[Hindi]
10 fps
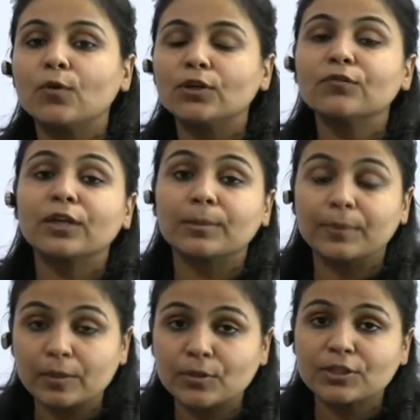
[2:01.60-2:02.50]
ऑफ
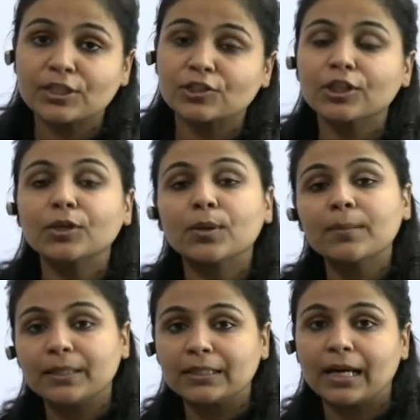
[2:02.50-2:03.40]
क्रिमिनल प्रोसीजर इन्होंने
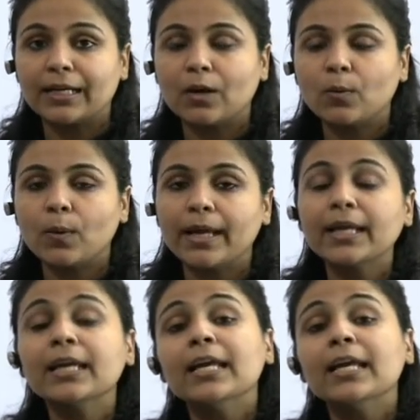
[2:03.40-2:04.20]
बताया हुआ है